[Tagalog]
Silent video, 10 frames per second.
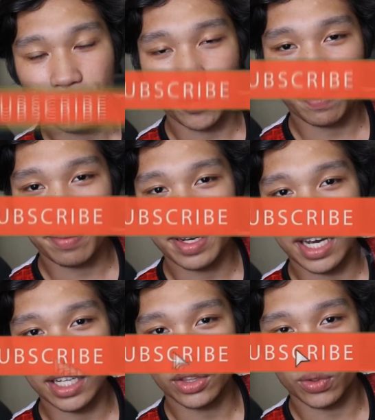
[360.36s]
before pa mi
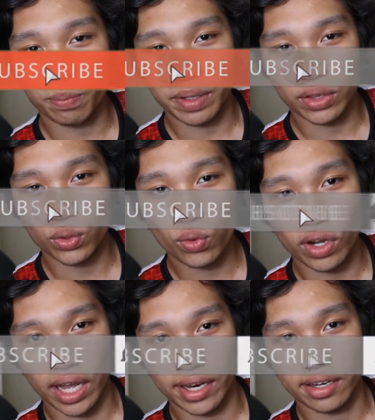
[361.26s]
nangadtog
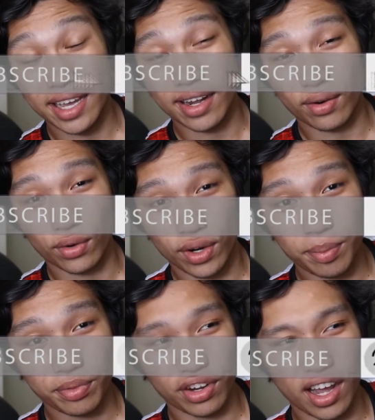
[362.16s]
pantukan kay na
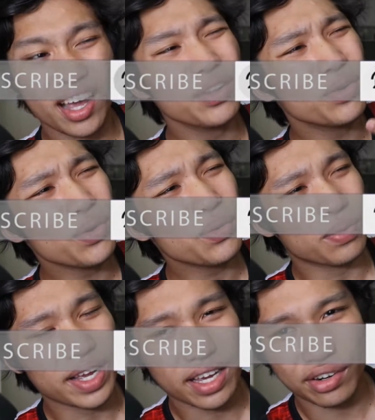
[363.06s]
corrupt siya I don't know
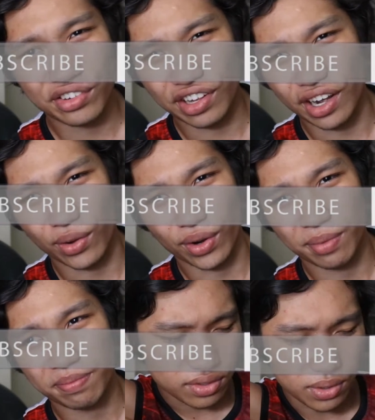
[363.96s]
why nga na siya na
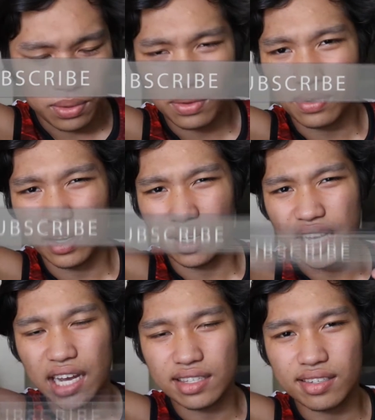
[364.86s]
corrupt so
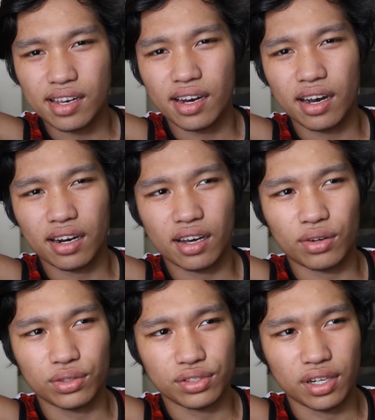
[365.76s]
gi-cancel na lang
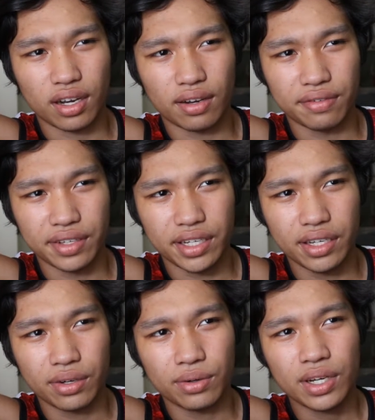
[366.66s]
nako na to siya nga
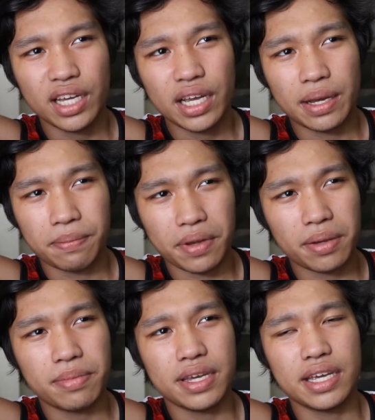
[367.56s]
video
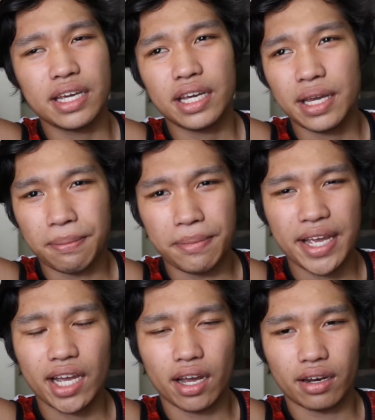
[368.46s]
maybe
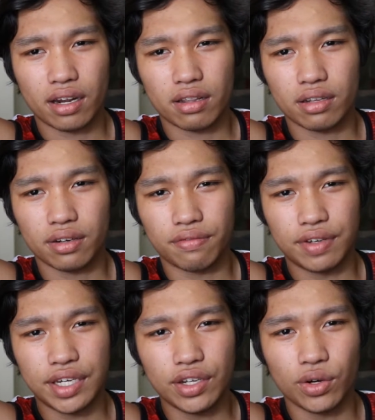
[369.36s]
make another
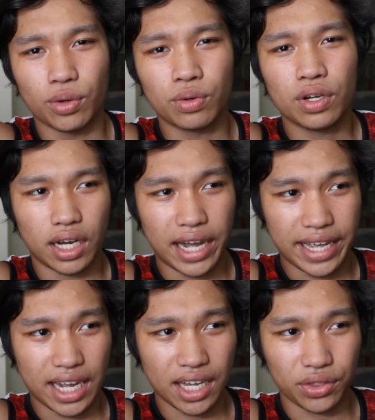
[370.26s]
video
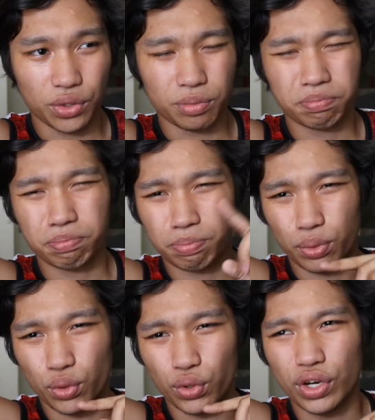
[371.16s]
ngaing ato
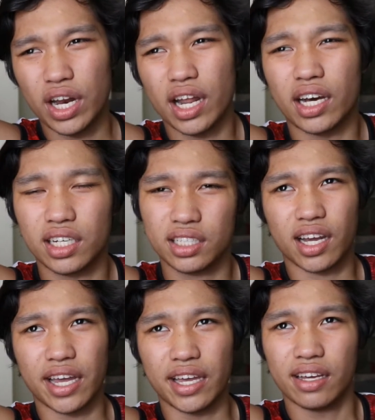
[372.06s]
puhon na lang
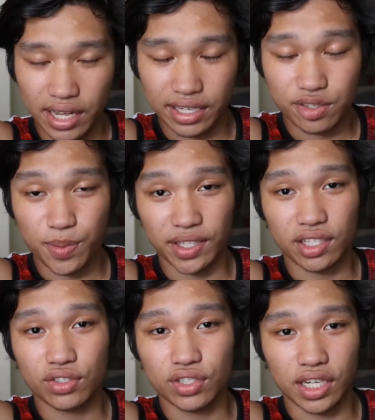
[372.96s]
kay
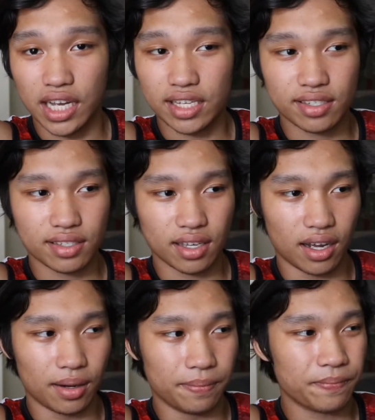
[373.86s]
unexpected jud siya guys
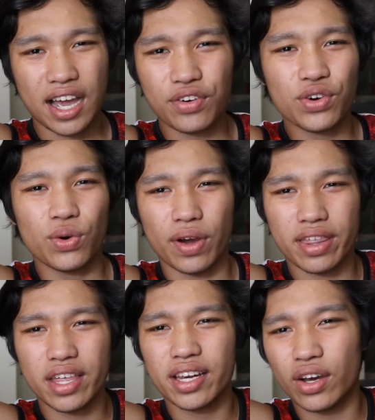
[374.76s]
um I don't know
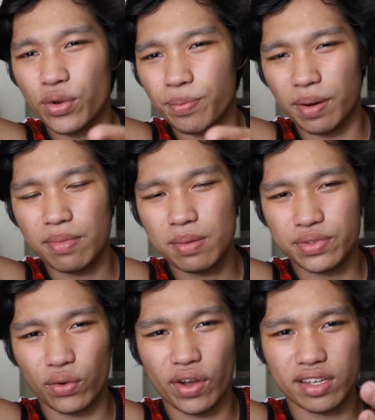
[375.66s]
I think na koy problem
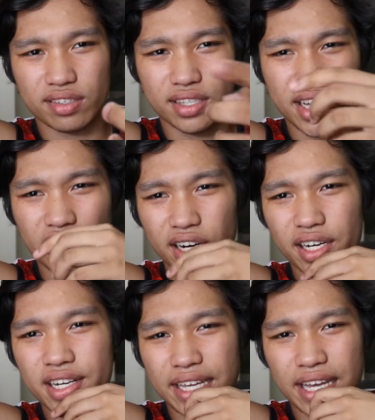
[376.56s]
sa akong SD
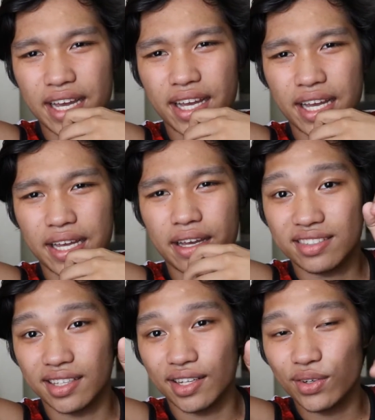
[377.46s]
card yeah kay
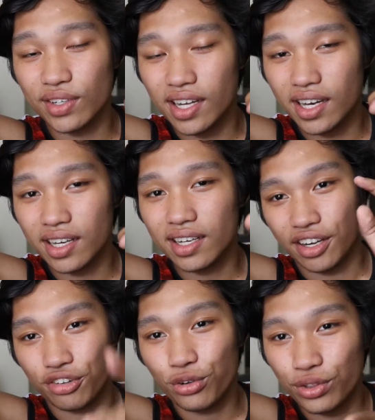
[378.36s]
sa tinod lang
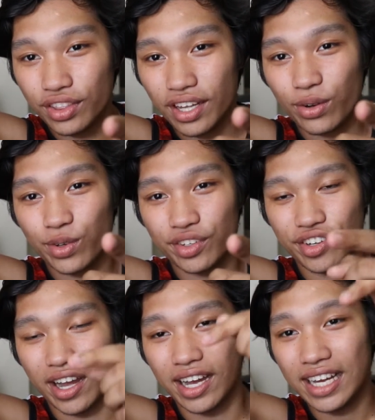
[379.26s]
na shoot na ko ni
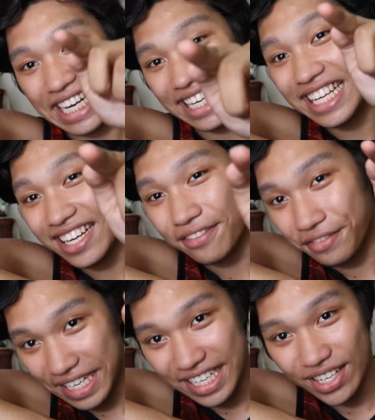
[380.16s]
siya kaning
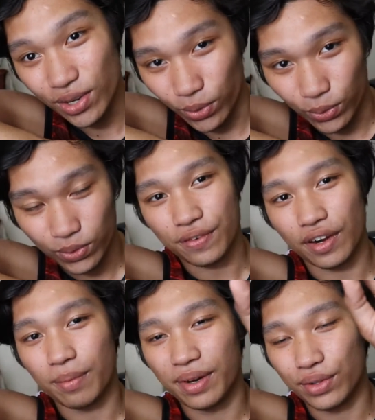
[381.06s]
video
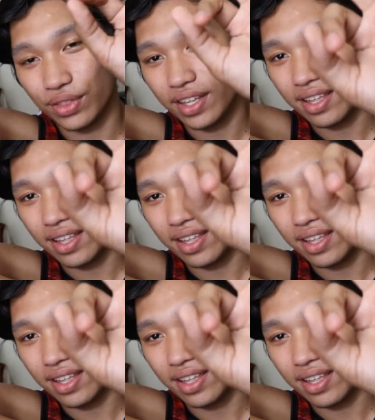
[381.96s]
for about